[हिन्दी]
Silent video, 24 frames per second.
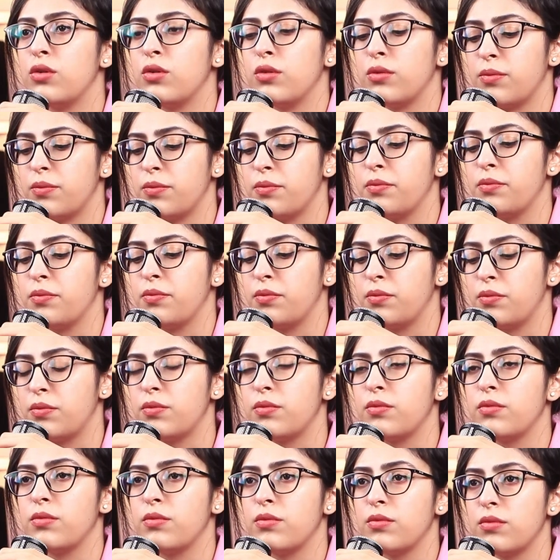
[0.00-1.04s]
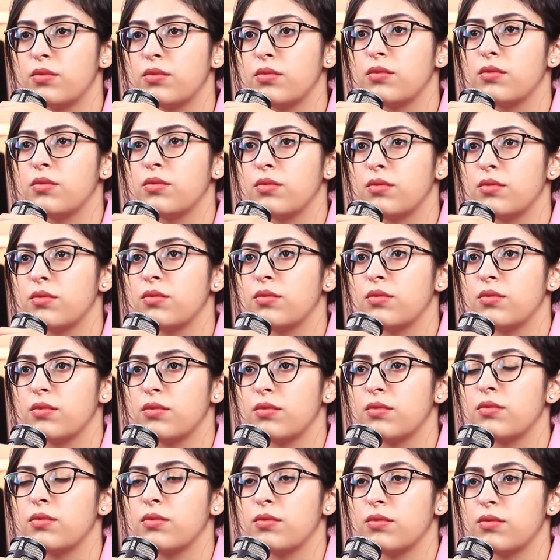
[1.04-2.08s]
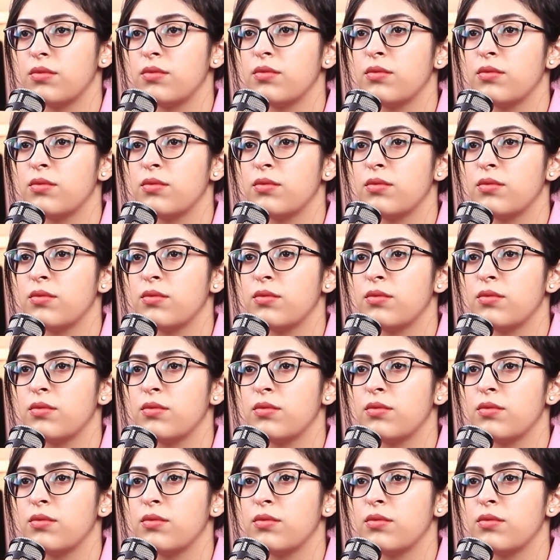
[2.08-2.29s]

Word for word: और आप रियासत बचाने के लिए